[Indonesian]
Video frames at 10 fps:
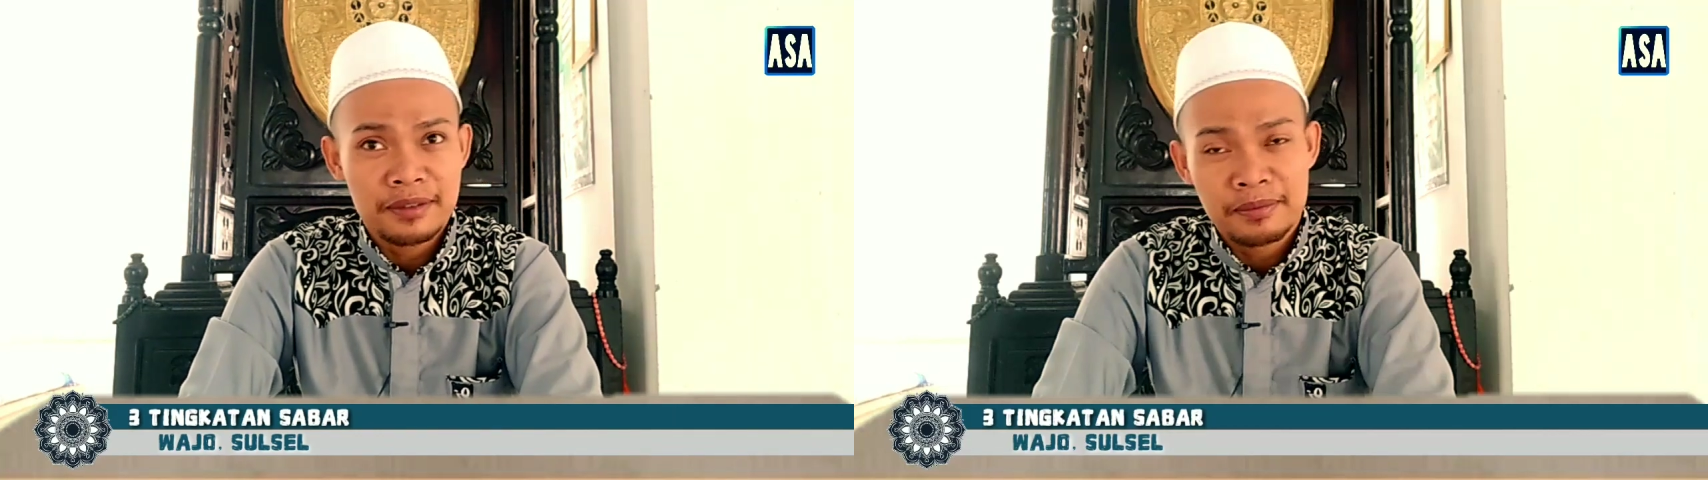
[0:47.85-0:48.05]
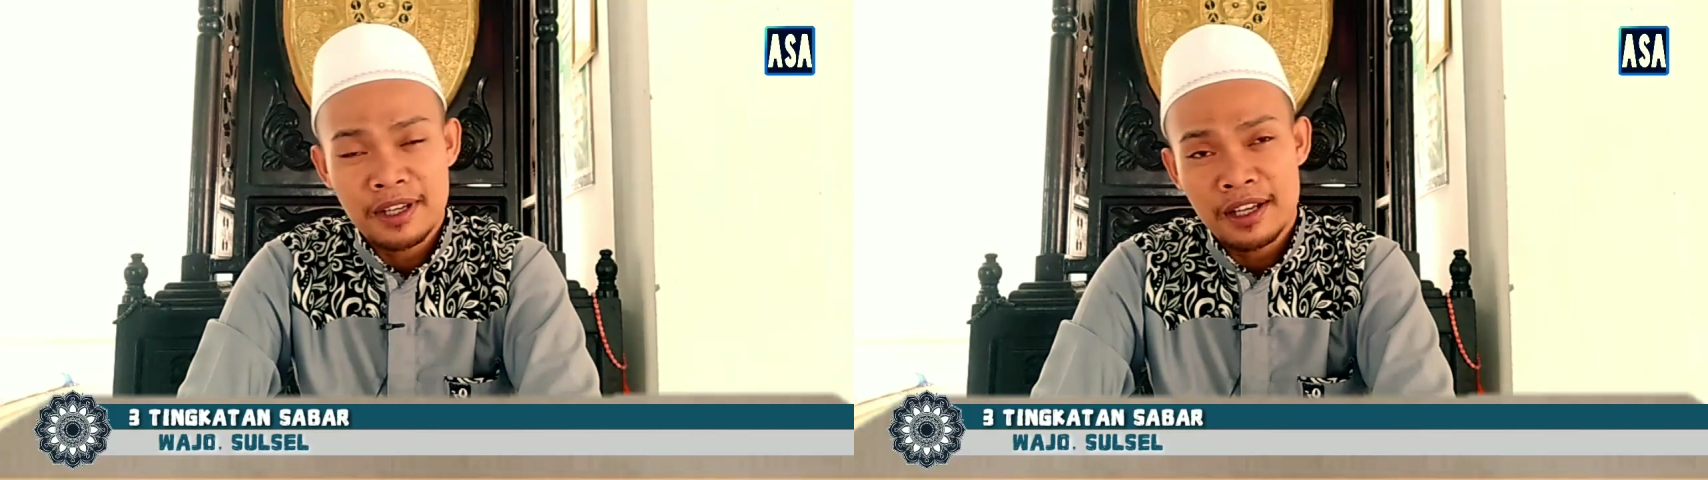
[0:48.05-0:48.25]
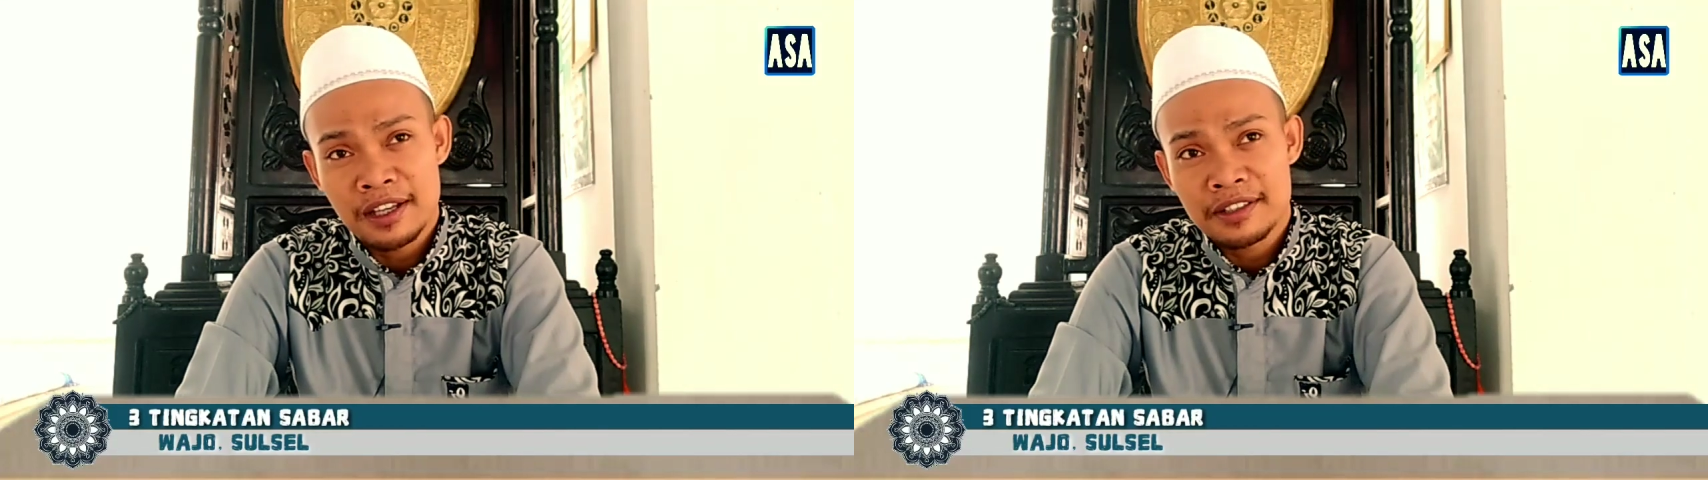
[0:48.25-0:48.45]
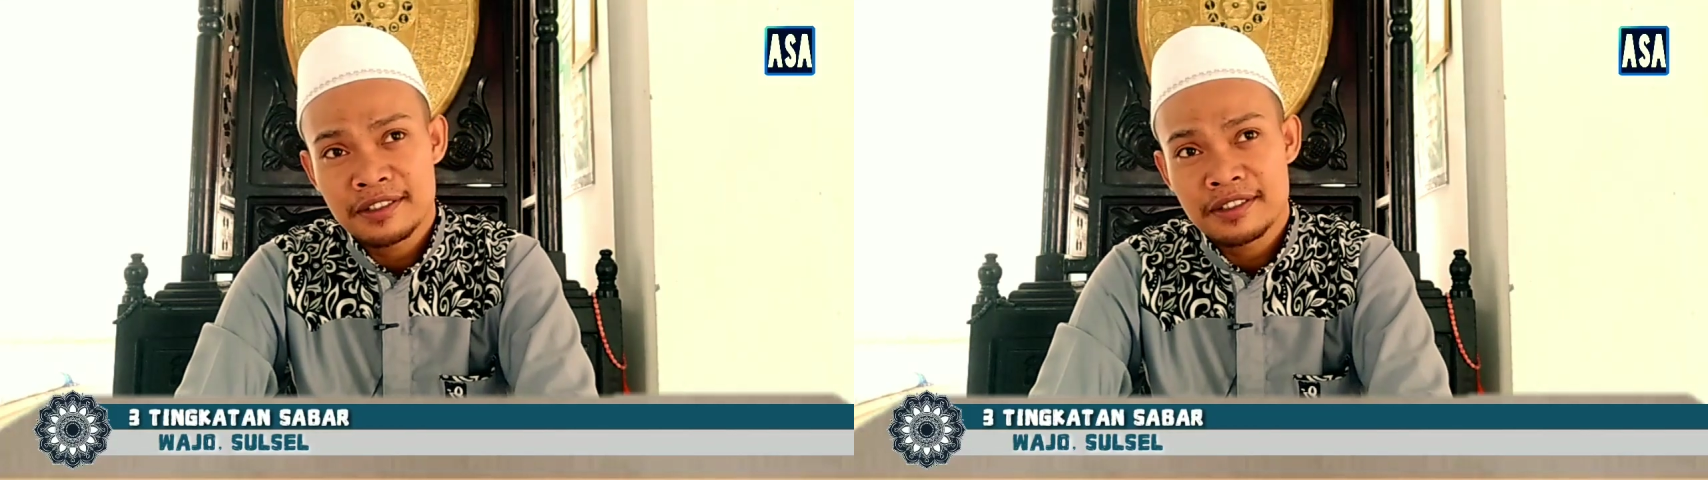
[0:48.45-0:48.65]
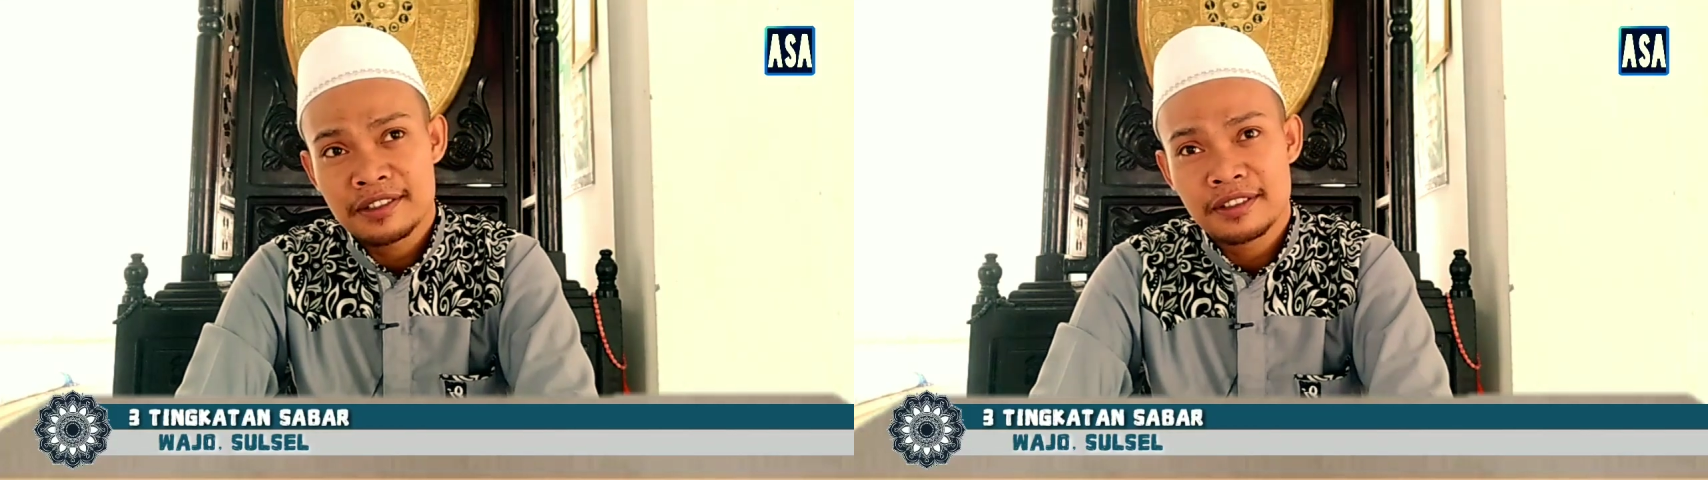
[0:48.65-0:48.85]

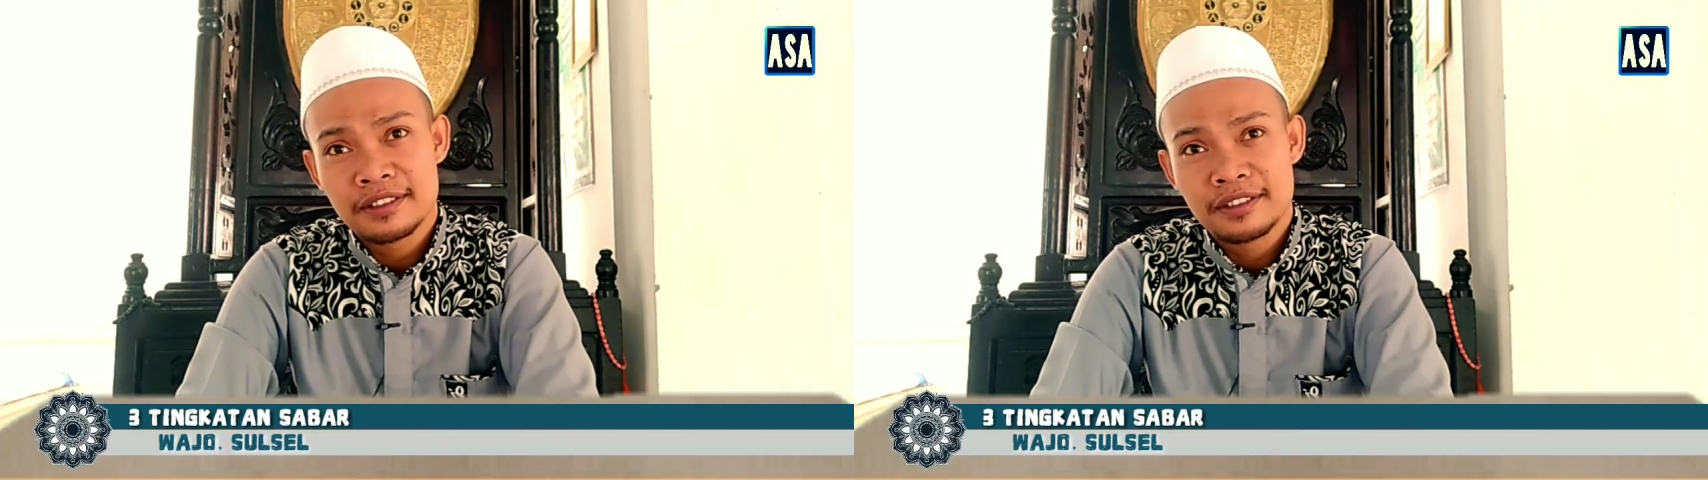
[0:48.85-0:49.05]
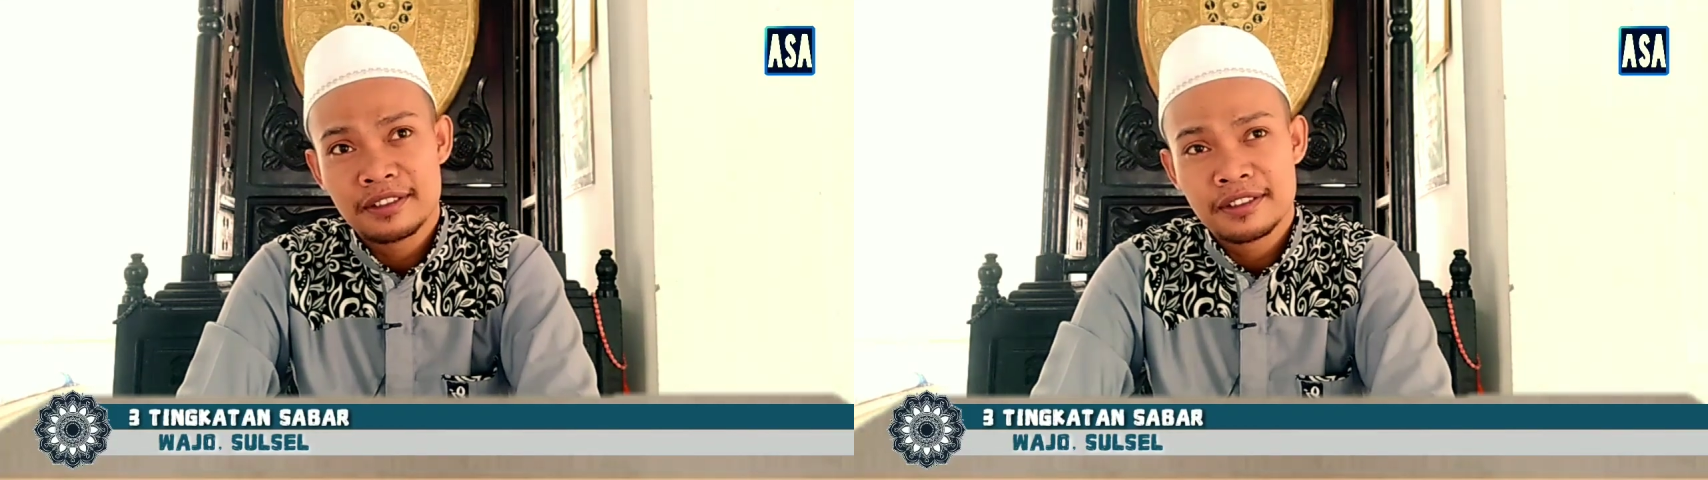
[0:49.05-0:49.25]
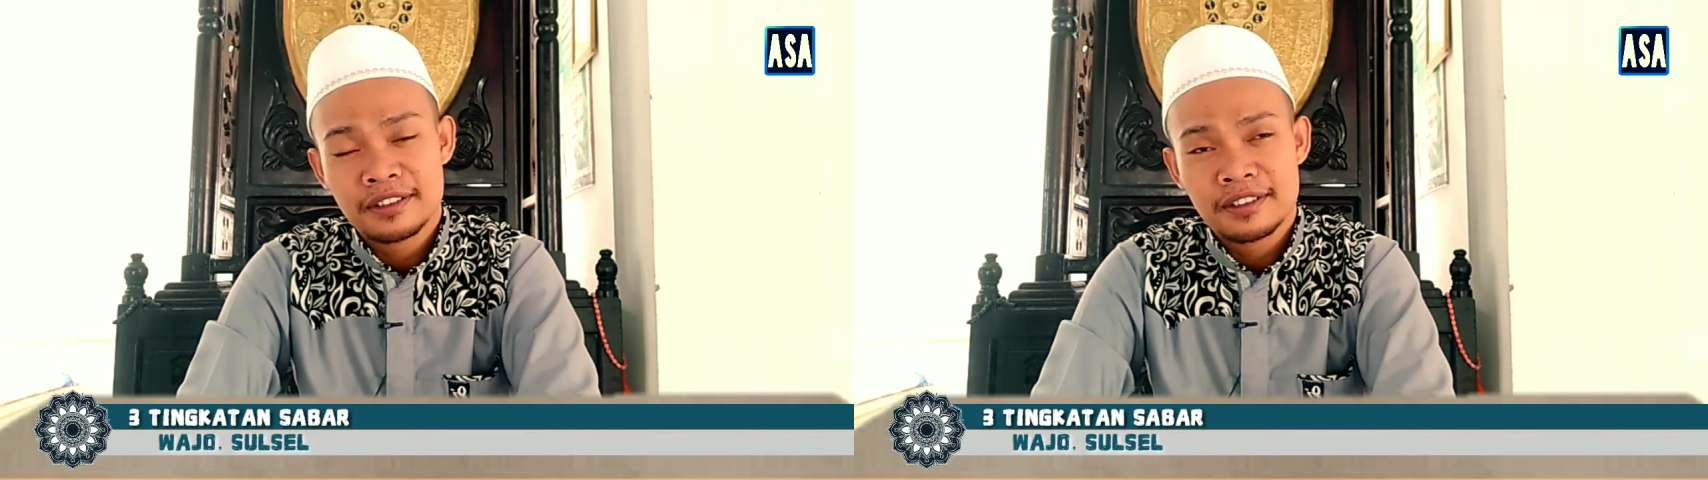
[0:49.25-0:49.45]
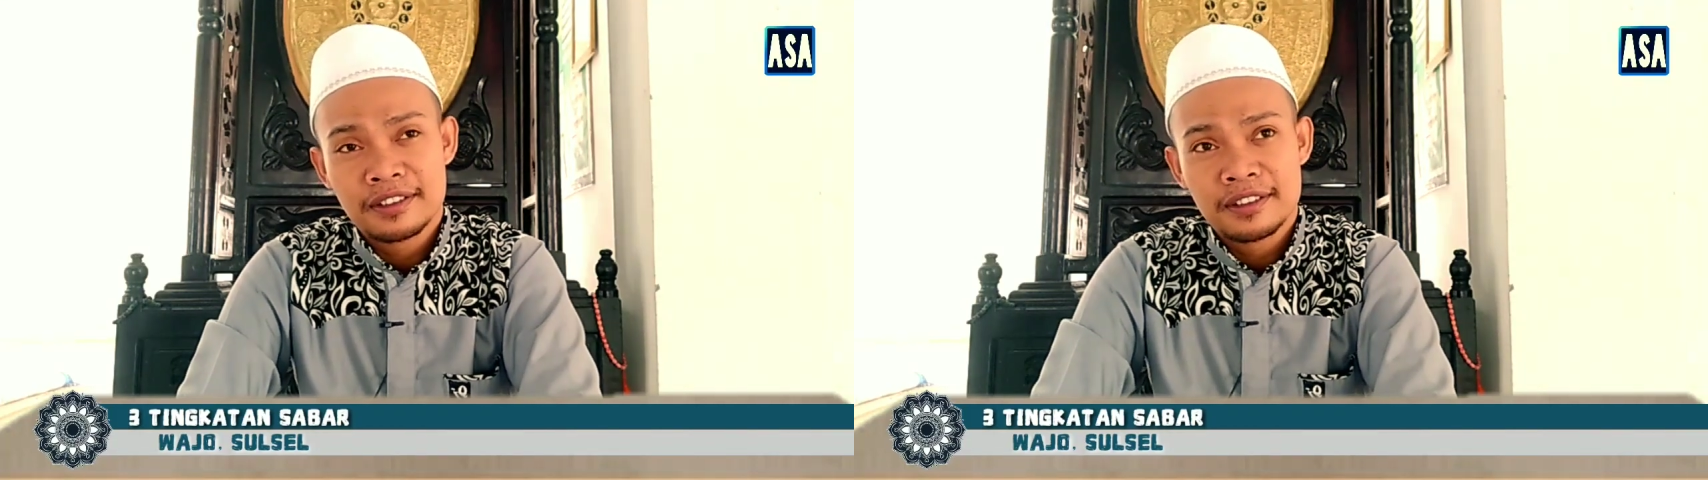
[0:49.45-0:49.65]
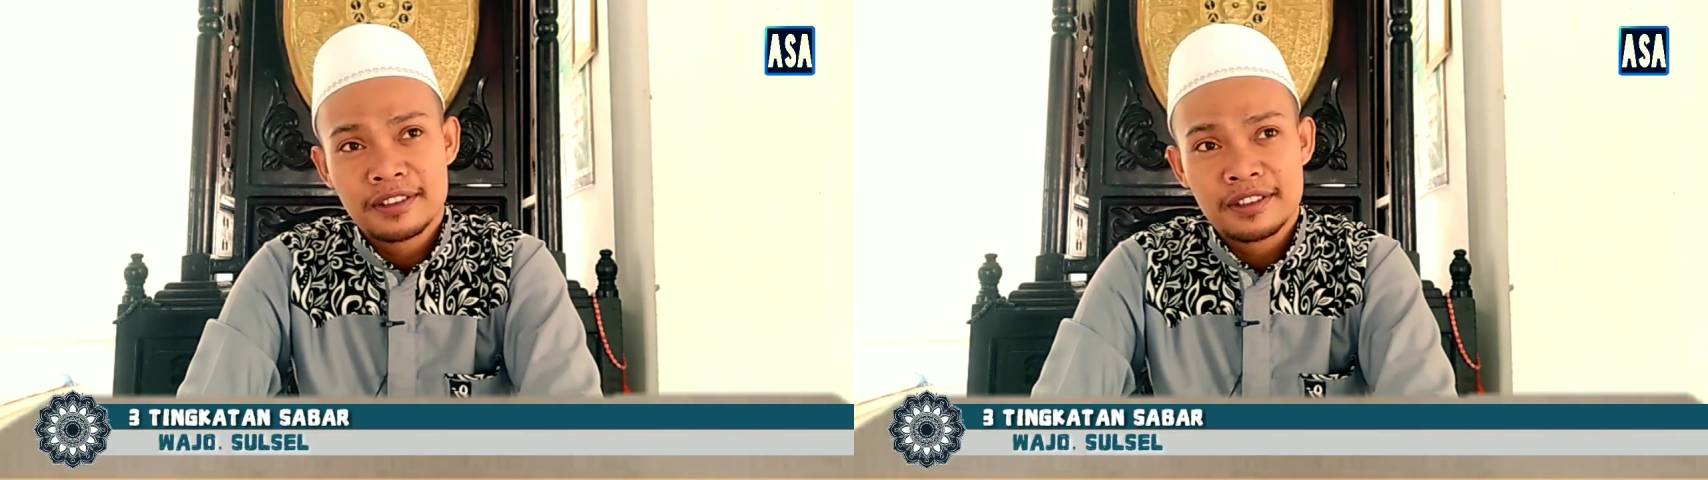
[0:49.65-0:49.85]

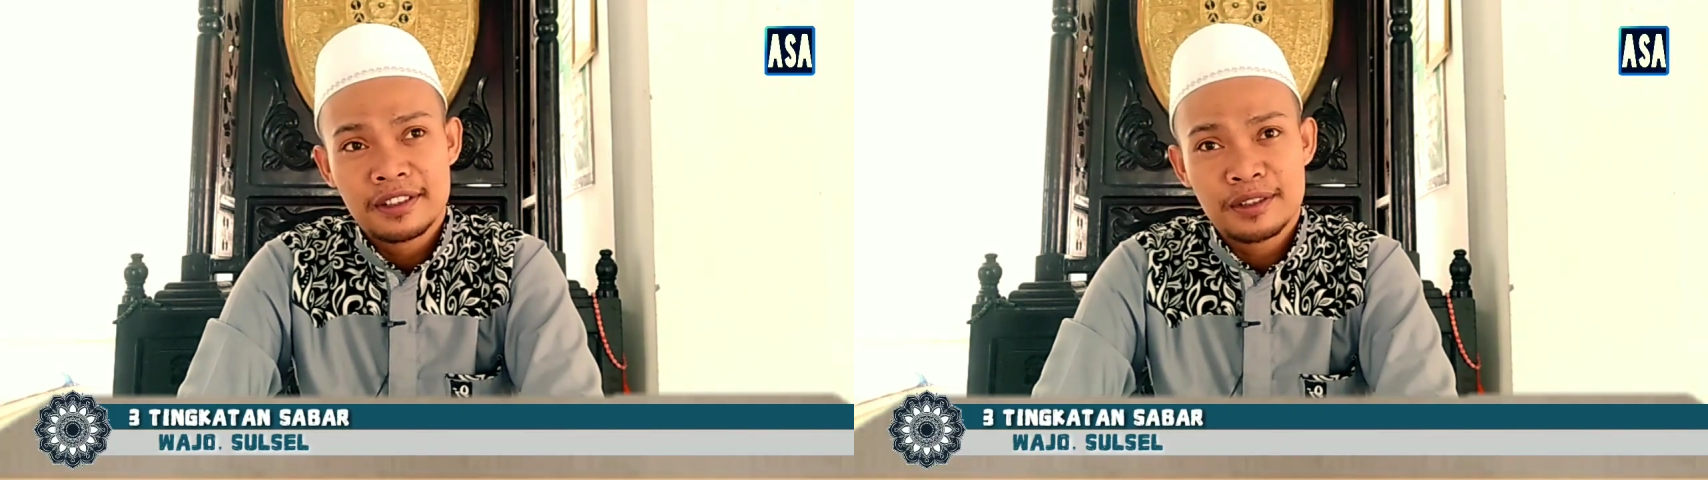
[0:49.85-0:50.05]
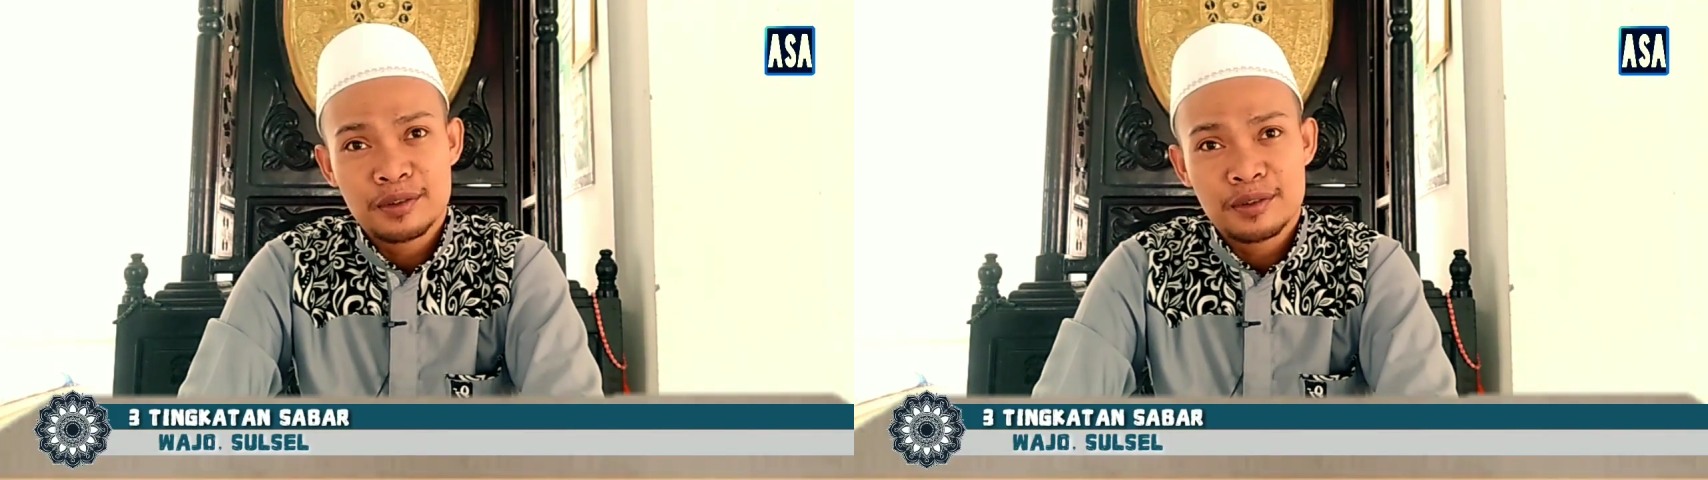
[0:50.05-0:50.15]
11